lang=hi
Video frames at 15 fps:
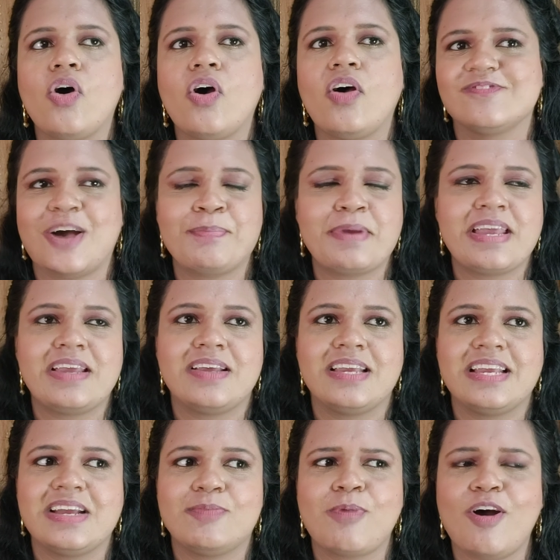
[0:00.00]
और वहाँ
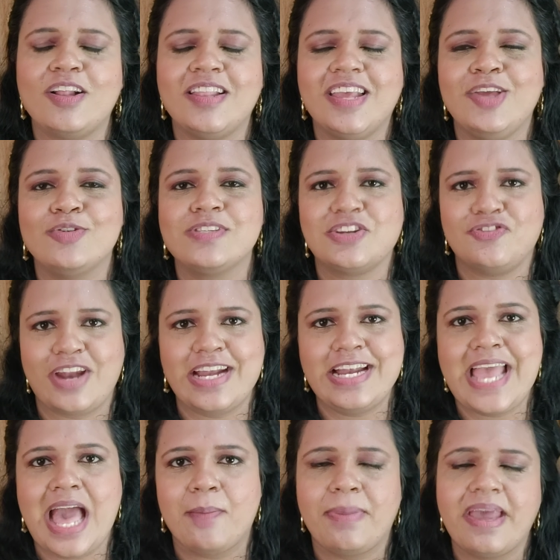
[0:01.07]
पे बहुत ही यूज़र
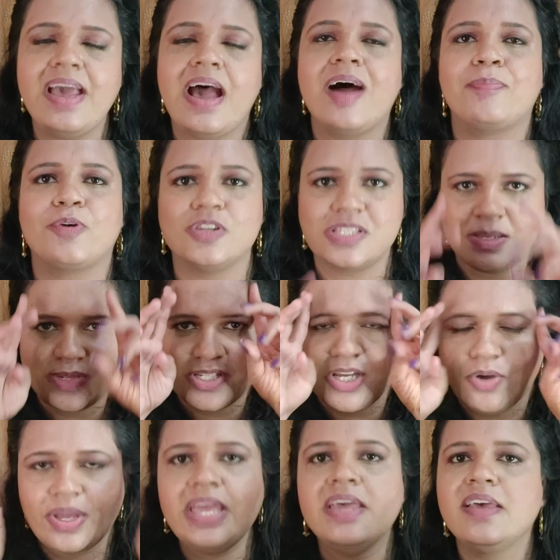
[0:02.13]
फ्रेंडली ऐप है आप खुद
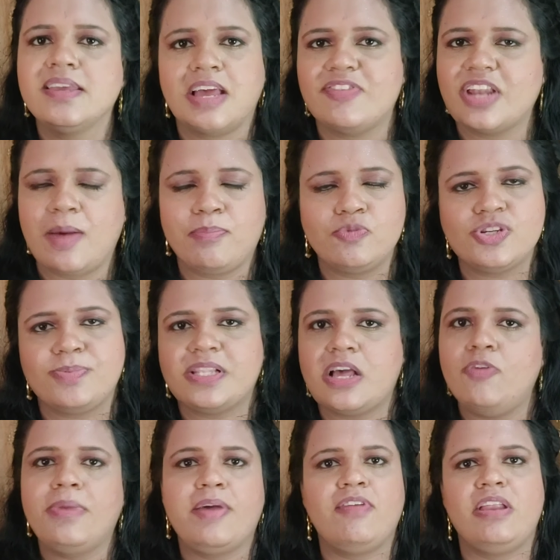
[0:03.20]
समझ जाओगे या फिर आप मुझे
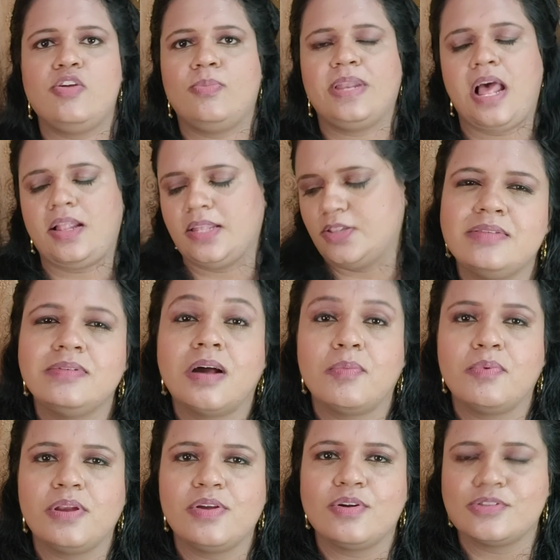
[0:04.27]
बताओ मैं वीडियो बना देती
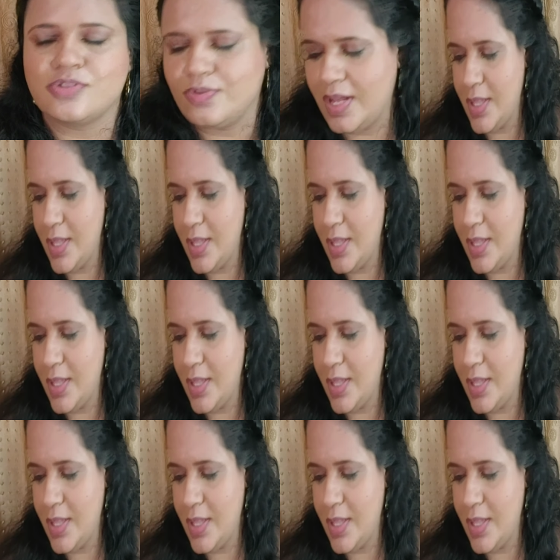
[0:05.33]
अब वीडियो को